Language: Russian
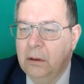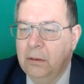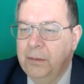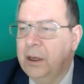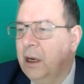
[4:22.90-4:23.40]

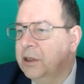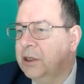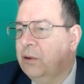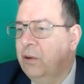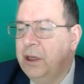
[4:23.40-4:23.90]
мне кажется,
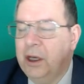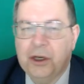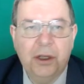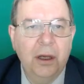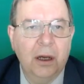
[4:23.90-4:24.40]
конь Уне
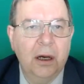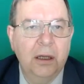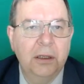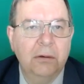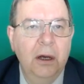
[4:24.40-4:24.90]
4
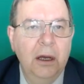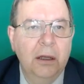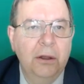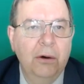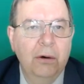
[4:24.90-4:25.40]
ходил.
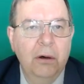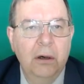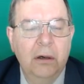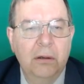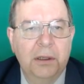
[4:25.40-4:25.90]
Но
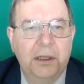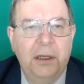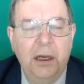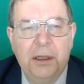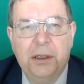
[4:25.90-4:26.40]
э,
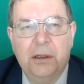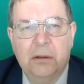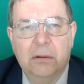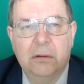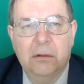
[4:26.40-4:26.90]
здесь,
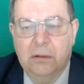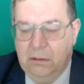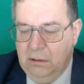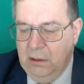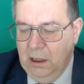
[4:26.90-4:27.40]

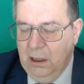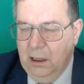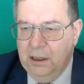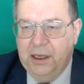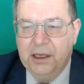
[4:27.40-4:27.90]

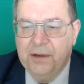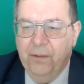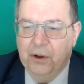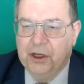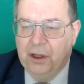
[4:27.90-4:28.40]
здесь
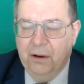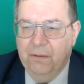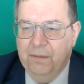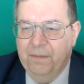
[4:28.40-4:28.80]
вот что.